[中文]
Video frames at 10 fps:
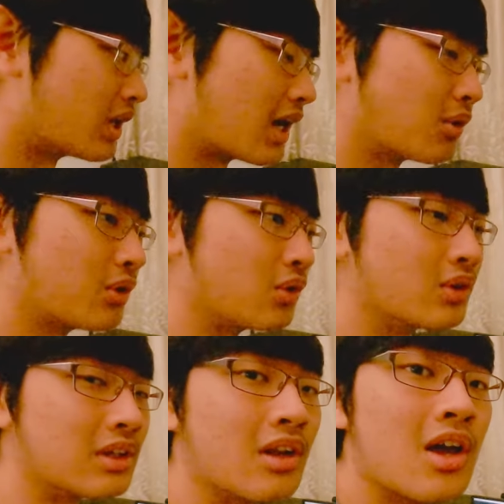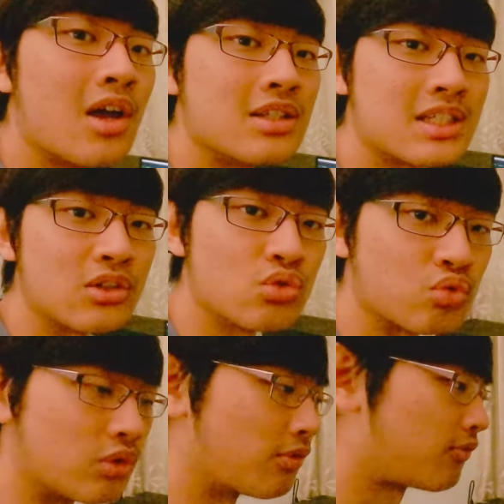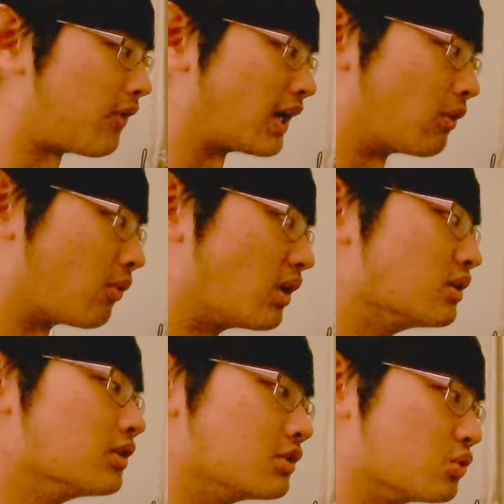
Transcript: 所以它会有一点金属的反光，